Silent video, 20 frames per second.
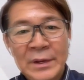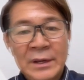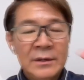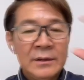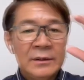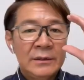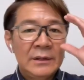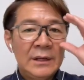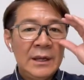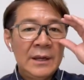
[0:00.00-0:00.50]

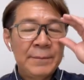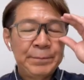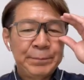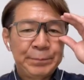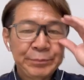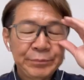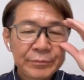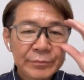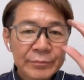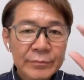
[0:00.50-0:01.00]
で
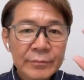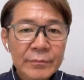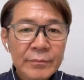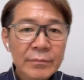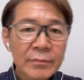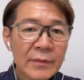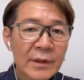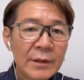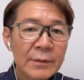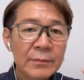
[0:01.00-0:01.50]

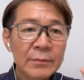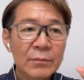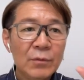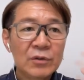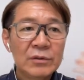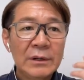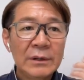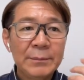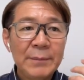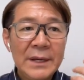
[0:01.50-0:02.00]

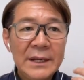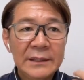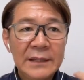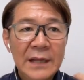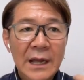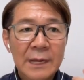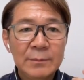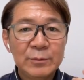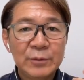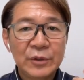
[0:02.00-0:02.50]
僕は名
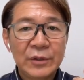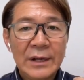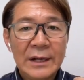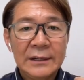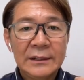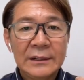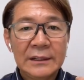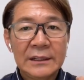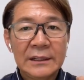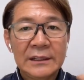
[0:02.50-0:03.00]
タイプのや
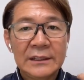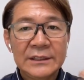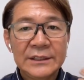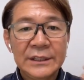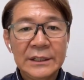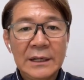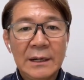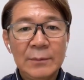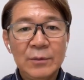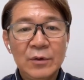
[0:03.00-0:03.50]
り方で
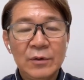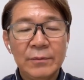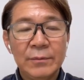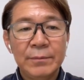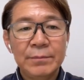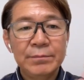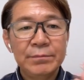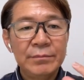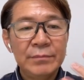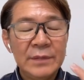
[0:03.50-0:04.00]
しかも
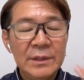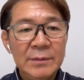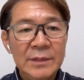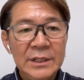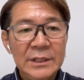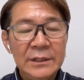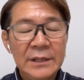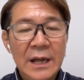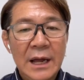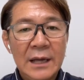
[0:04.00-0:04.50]

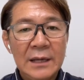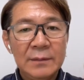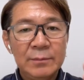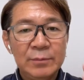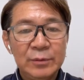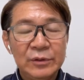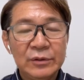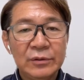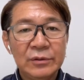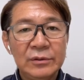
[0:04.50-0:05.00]
耳
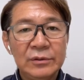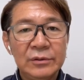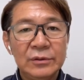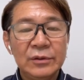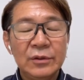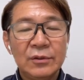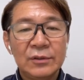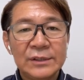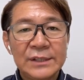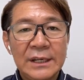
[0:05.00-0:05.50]
タイプという
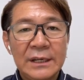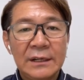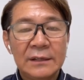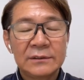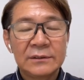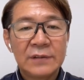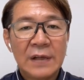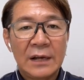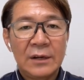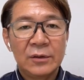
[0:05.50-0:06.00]
要性
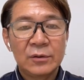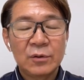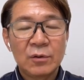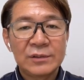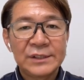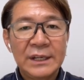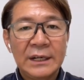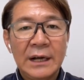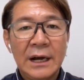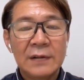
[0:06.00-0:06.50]
あの
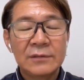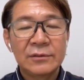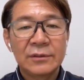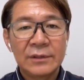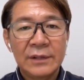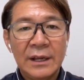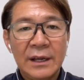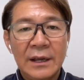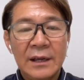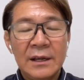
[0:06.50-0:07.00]
特性があるの
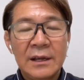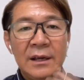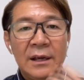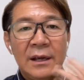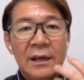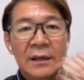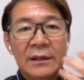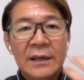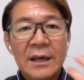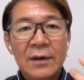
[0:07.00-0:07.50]
で
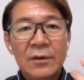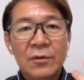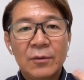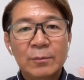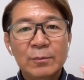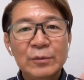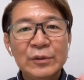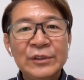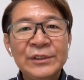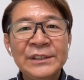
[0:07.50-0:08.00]
結構
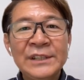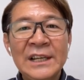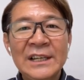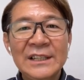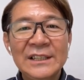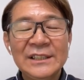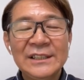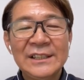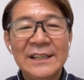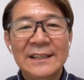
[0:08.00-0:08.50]
分
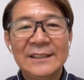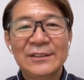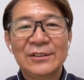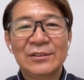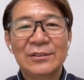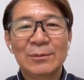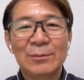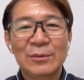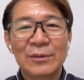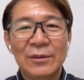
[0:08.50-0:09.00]
析したりす
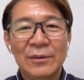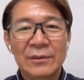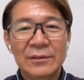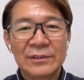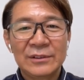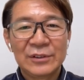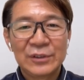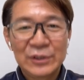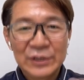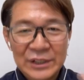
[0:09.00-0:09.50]
るのも
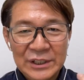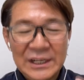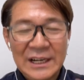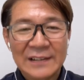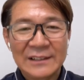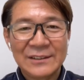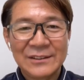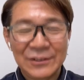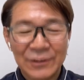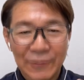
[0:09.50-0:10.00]
好きな
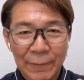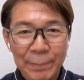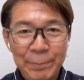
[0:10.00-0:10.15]
んですよ。